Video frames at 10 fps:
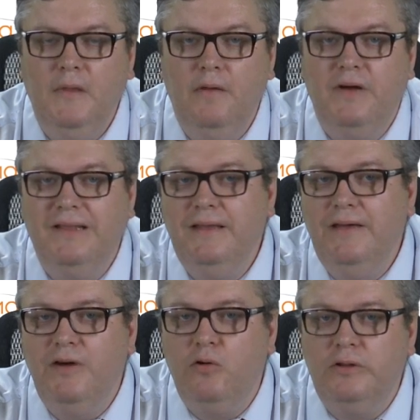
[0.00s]
Входные
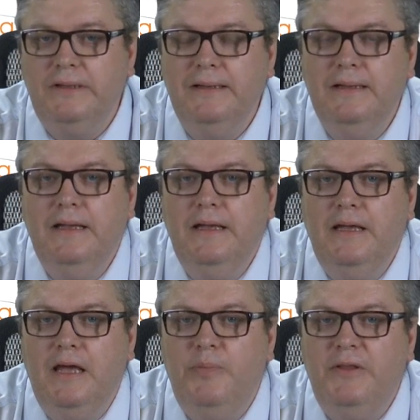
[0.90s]
ворота –
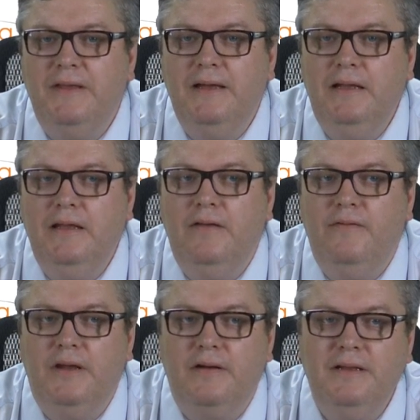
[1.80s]
эпителий
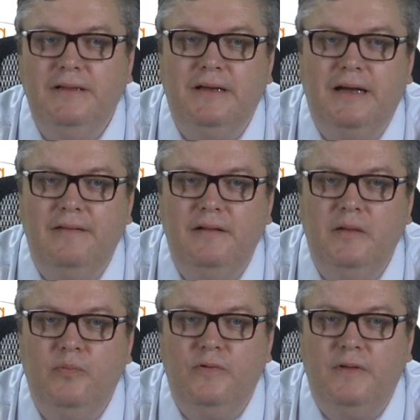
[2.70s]
верхних
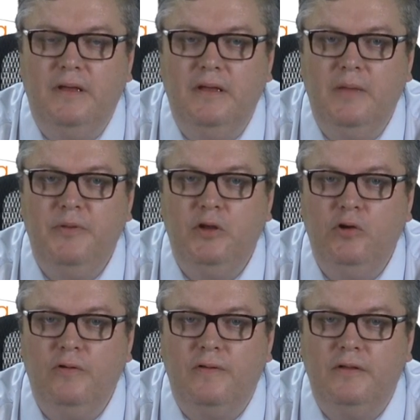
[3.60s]
дыхательных путей,
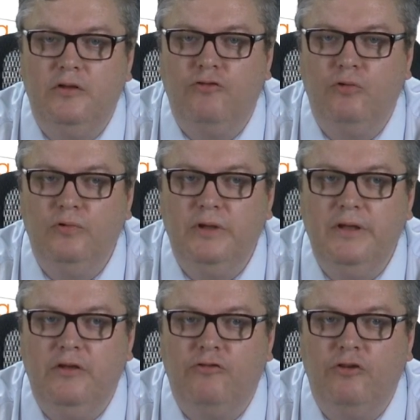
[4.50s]
эпителиоциты желудка и
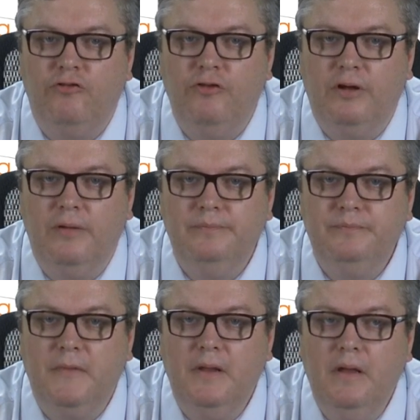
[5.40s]
кишечника.
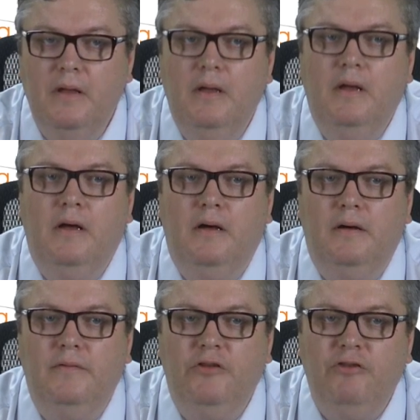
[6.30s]
Э,
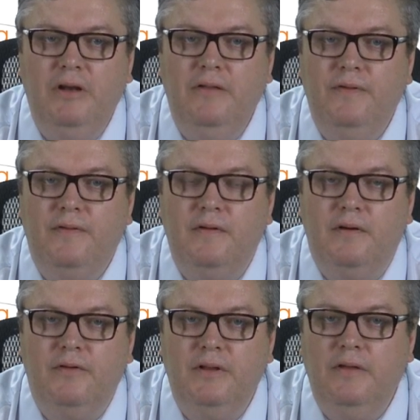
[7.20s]
в начале
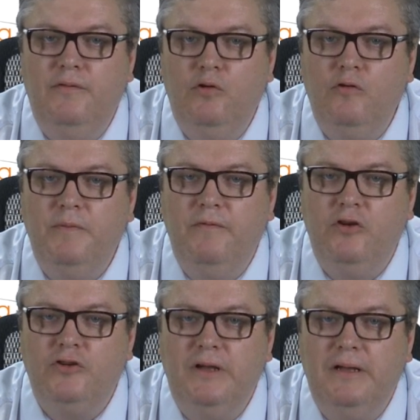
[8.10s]
инфицирования вирус
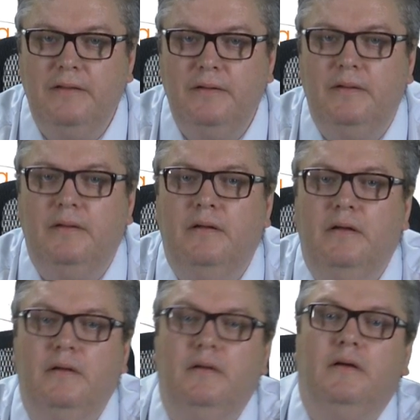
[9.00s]
повреждает
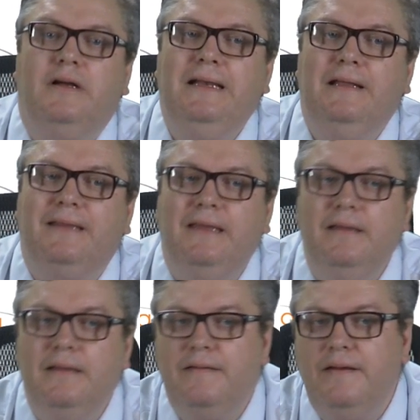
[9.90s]
э, клетки
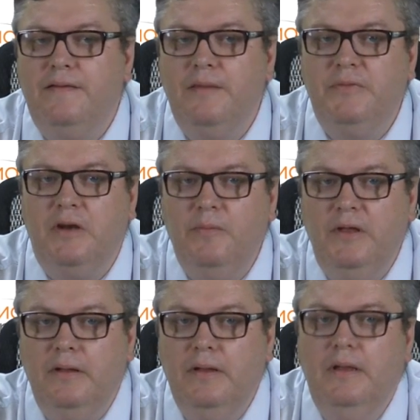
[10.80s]
с рецепторами